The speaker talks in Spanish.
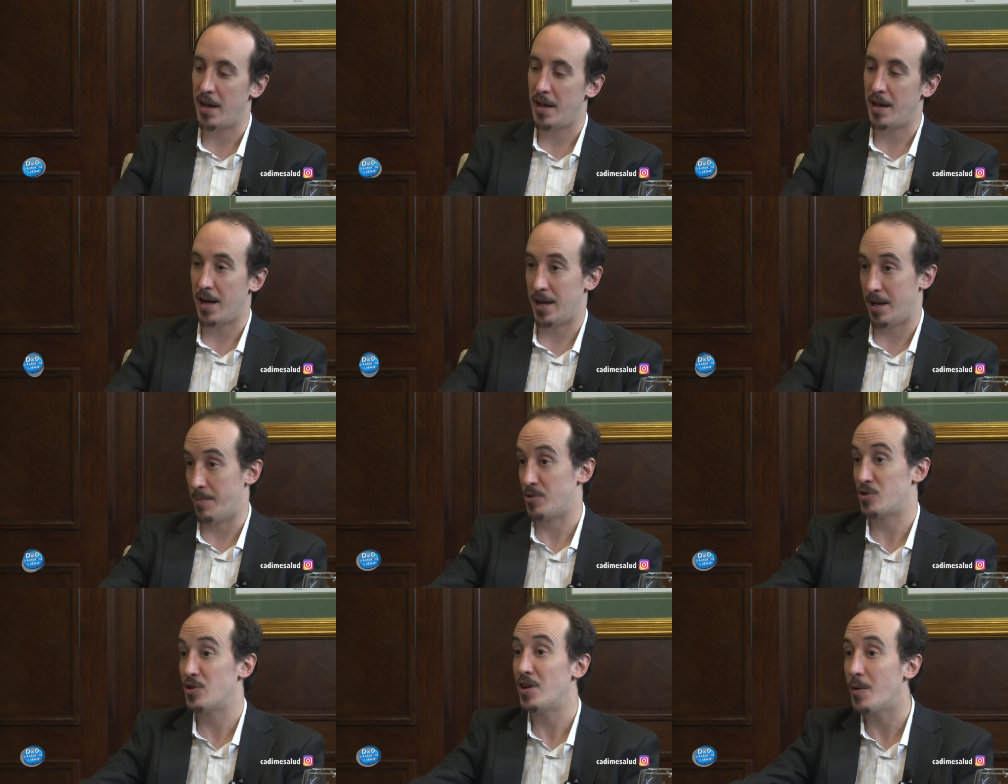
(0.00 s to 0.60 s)
A
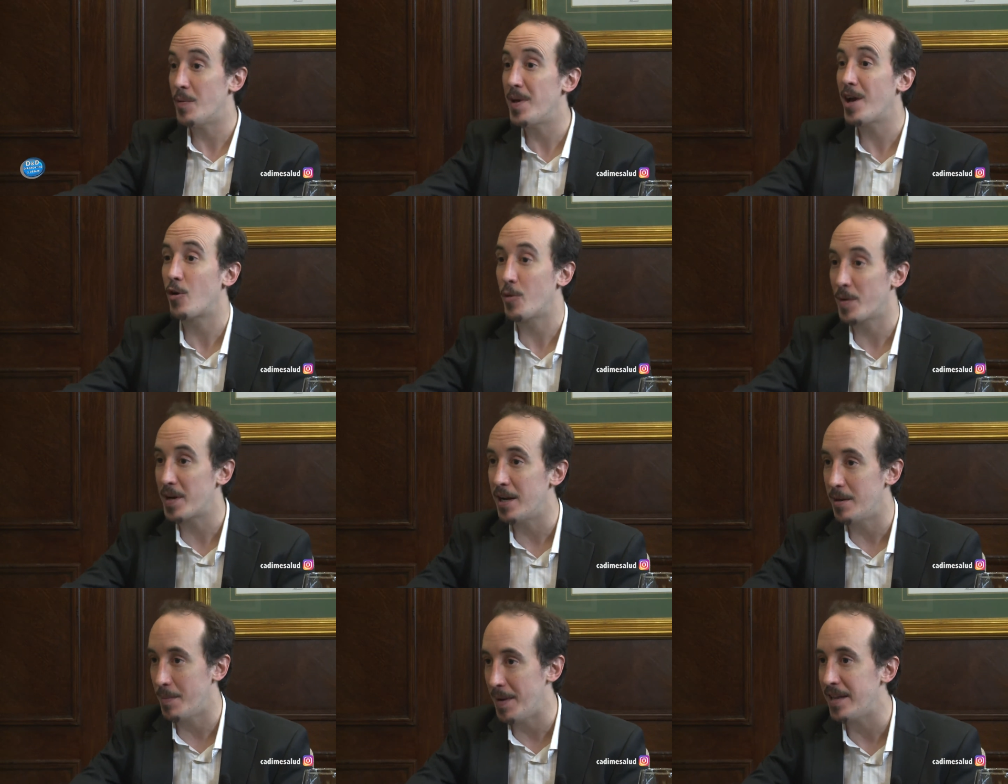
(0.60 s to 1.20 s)
la persona le voy a
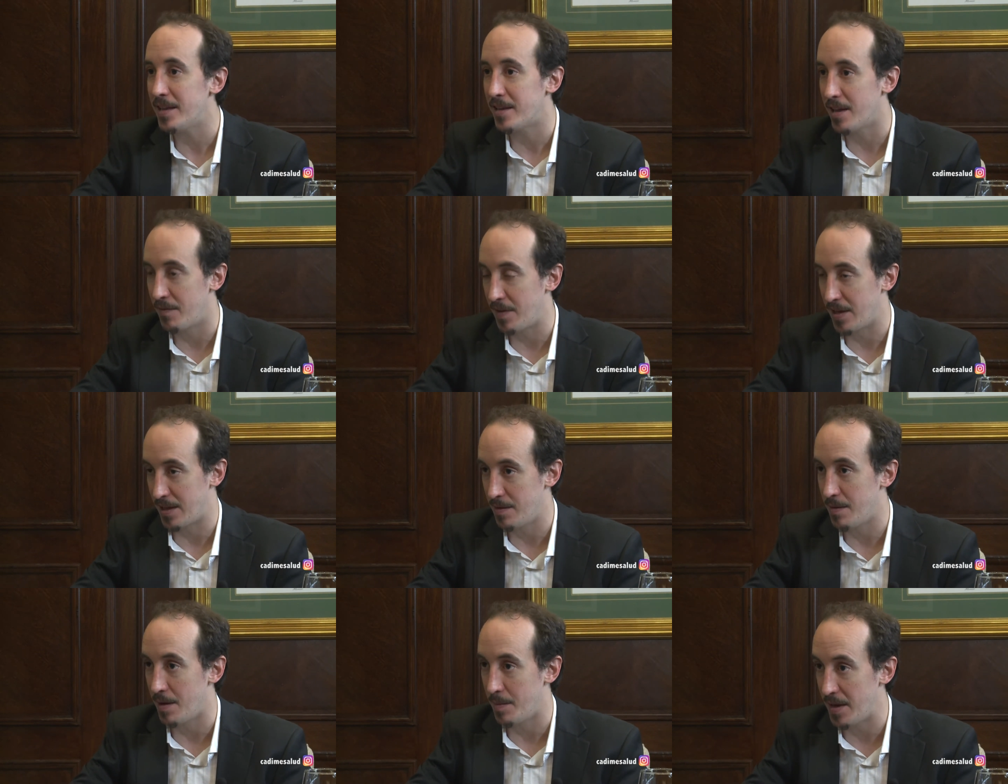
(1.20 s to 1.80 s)
cobrar el 20,
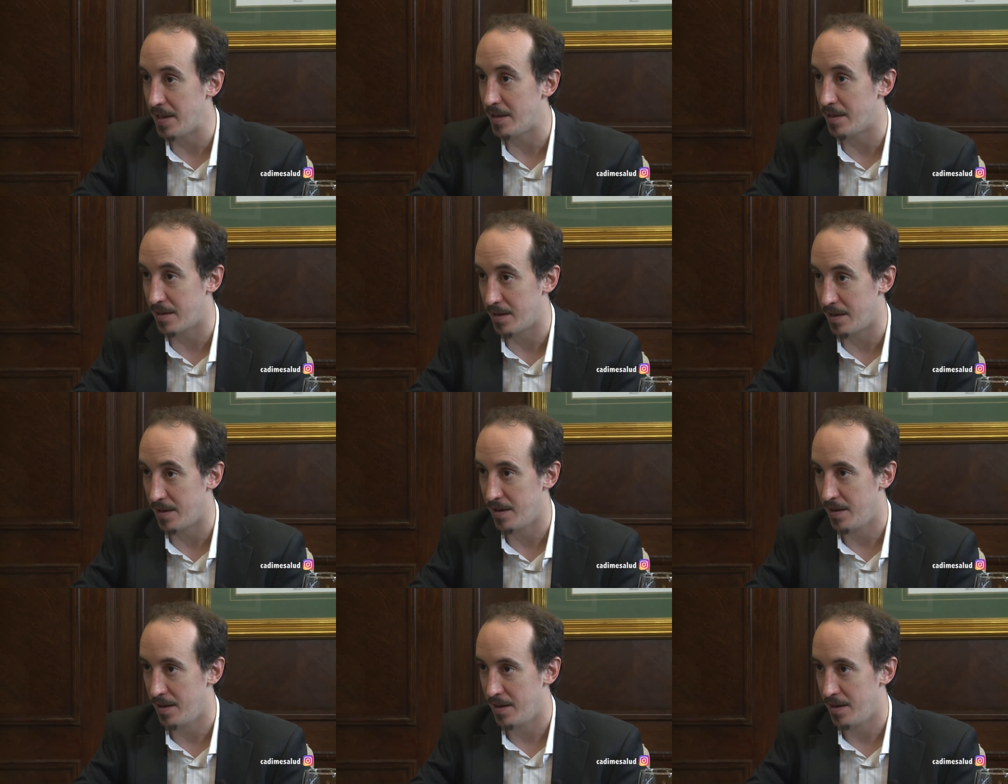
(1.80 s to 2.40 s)
efectivamente.